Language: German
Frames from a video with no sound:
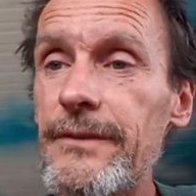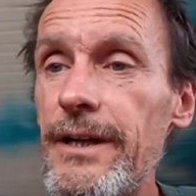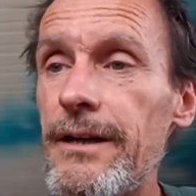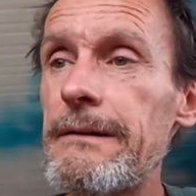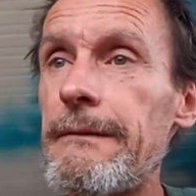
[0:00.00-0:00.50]

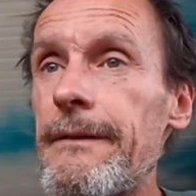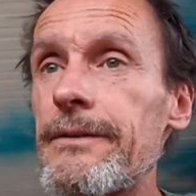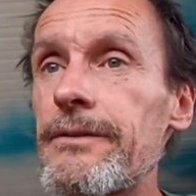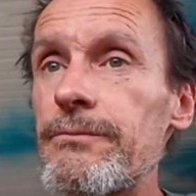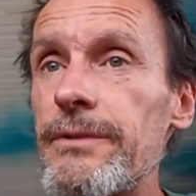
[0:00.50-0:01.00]
Ja,
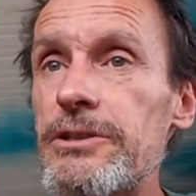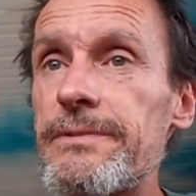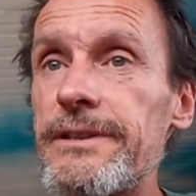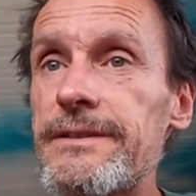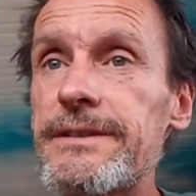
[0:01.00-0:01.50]
zum
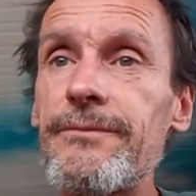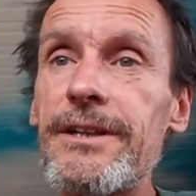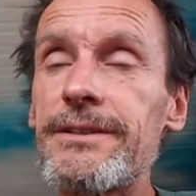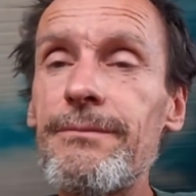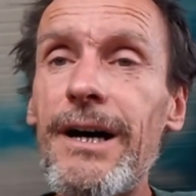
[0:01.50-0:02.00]
Beispiel jetzt haben wir
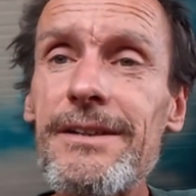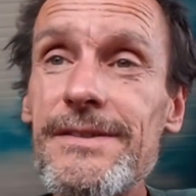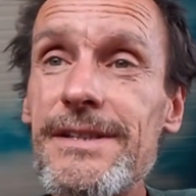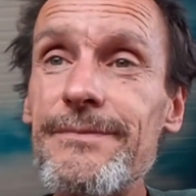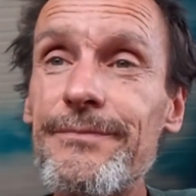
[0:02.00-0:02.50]
ja den
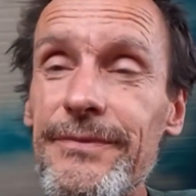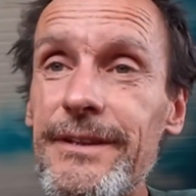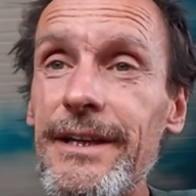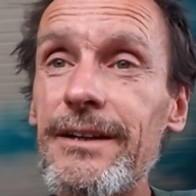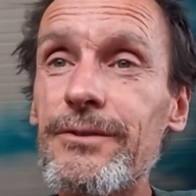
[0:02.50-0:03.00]
Mars,
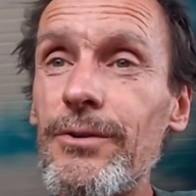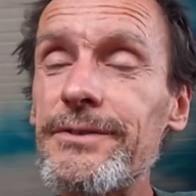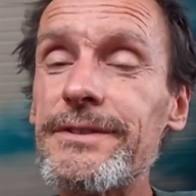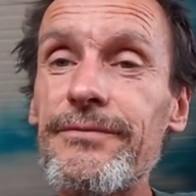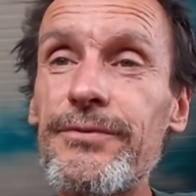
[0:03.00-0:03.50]
der
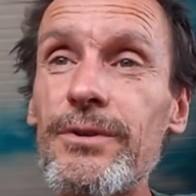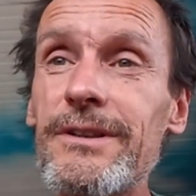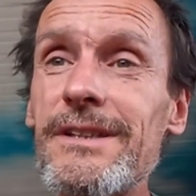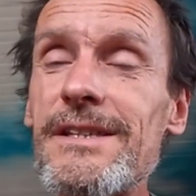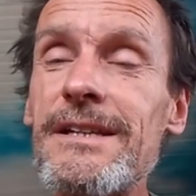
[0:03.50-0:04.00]
kurz davor
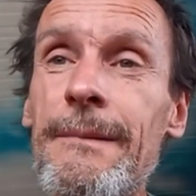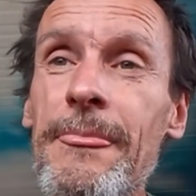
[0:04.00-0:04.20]
ist,